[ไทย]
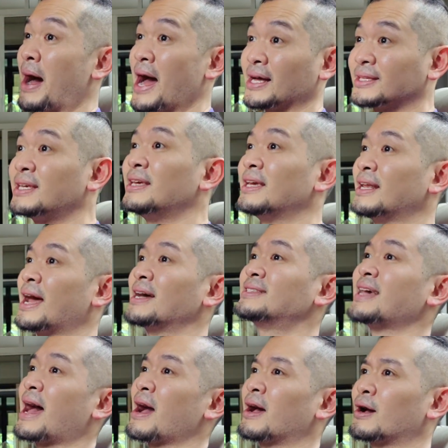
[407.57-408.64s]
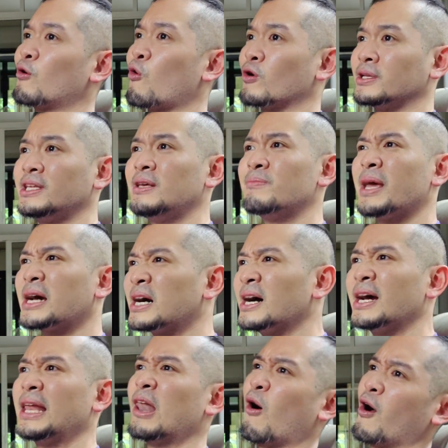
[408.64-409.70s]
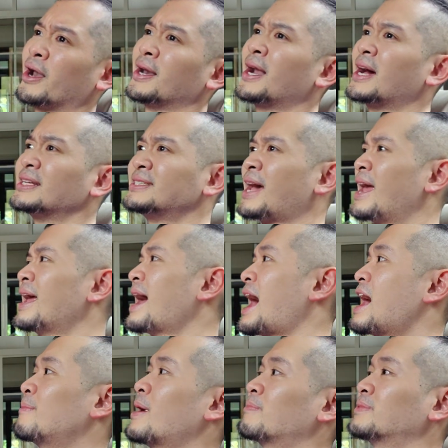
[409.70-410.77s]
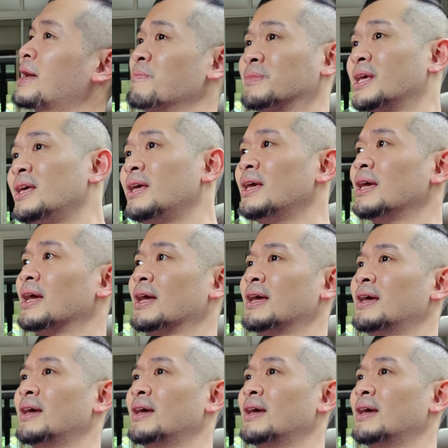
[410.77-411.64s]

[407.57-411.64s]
บางทีนะจากคนที่ไม่เคยหลอนอ่ะใช้งานแบบเต็มที่